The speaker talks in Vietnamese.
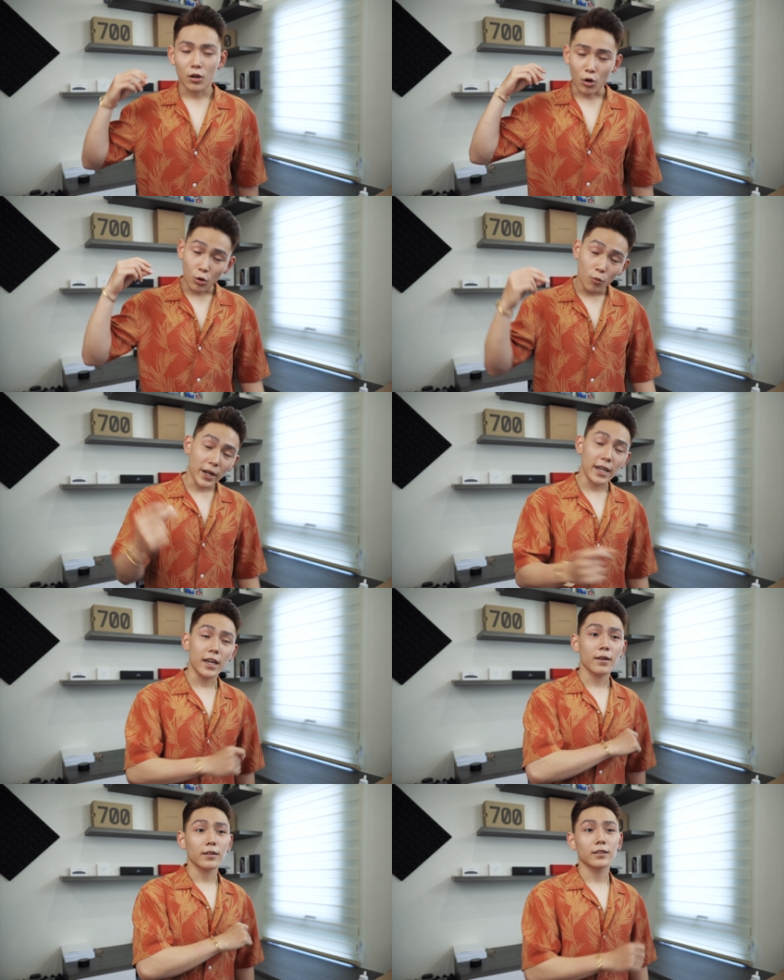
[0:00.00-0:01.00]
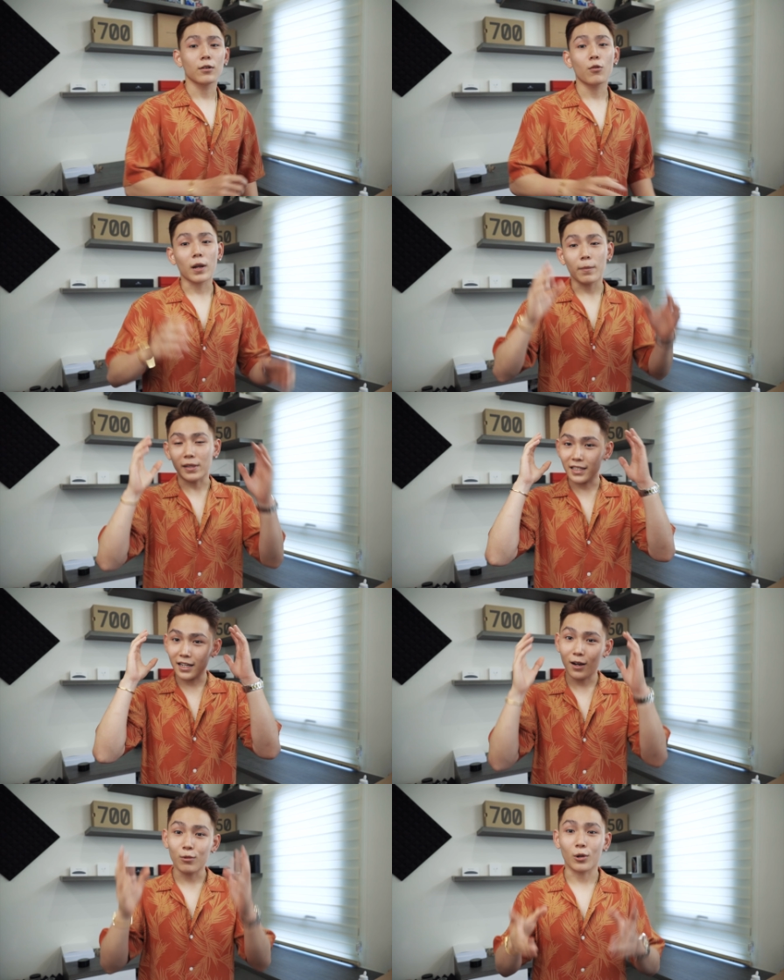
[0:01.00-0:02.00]
còn hôm nay ấy hôm nay mình sẽ
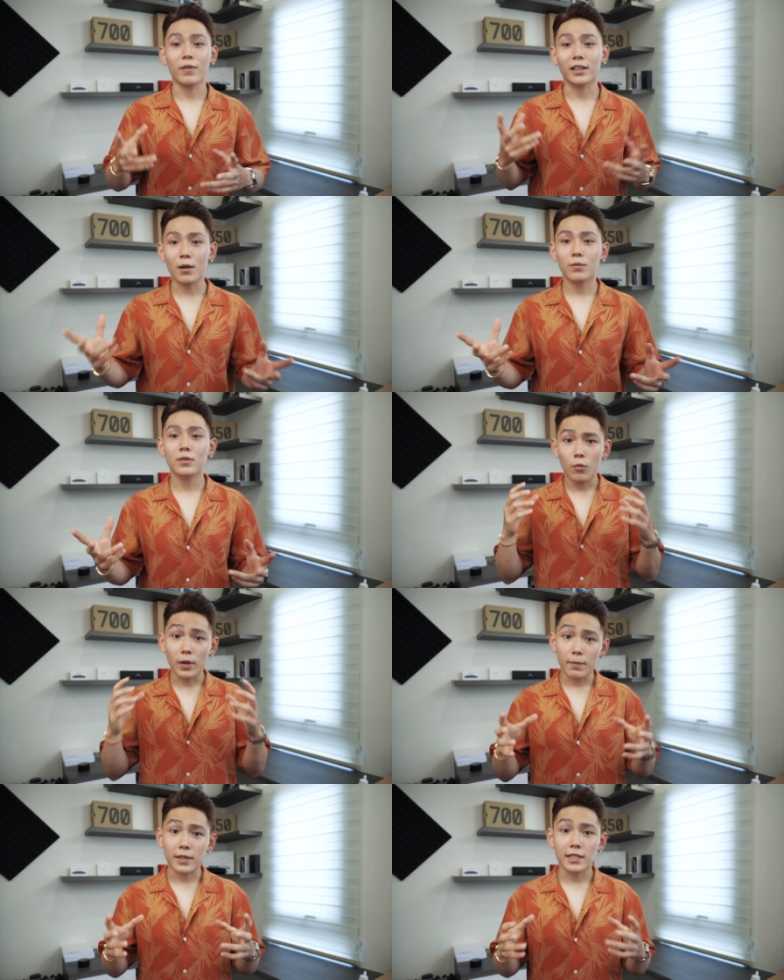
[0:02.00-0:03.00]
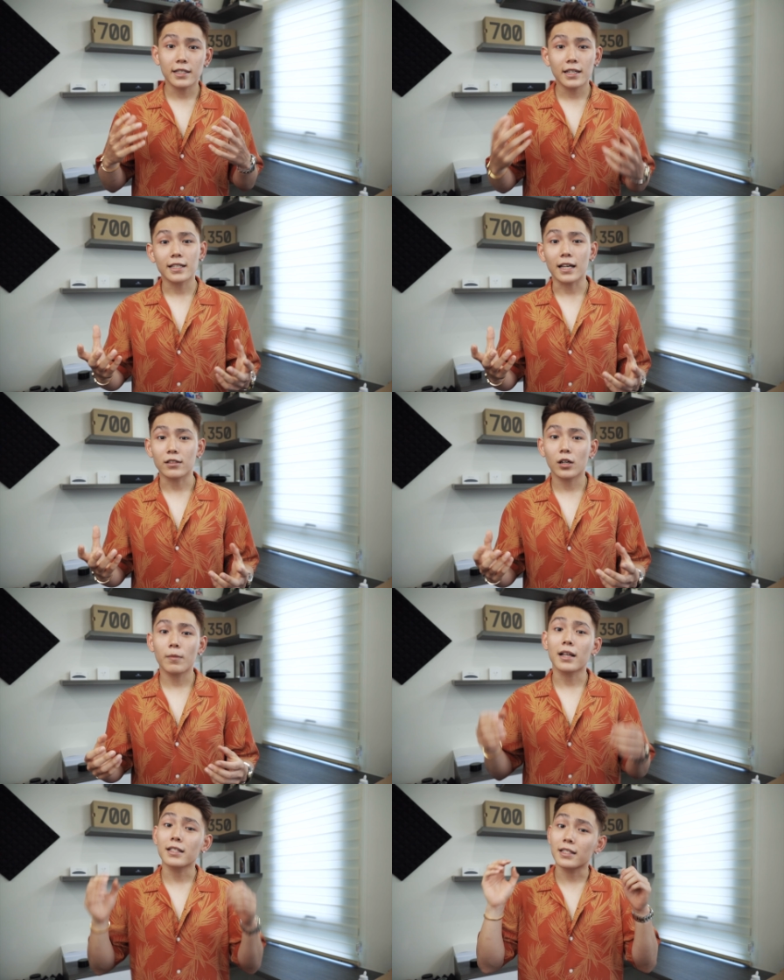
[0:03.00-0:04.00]
không nói về tóc hôm nay mình sẽ chia sẻ cho các
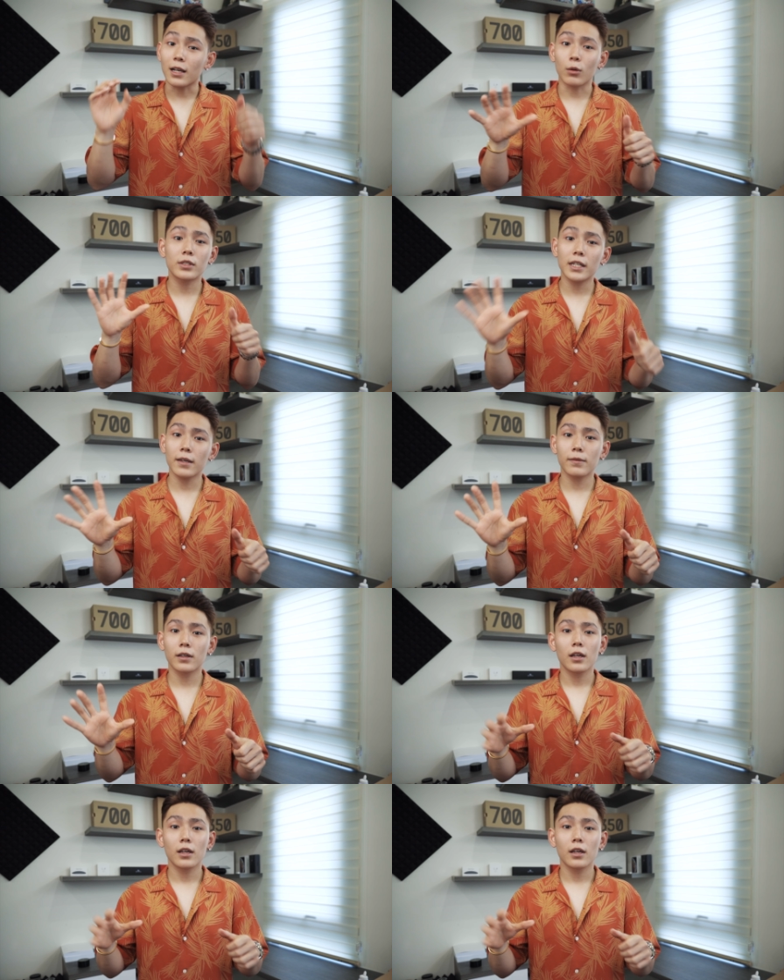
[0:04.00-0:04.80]
bạn 6 tip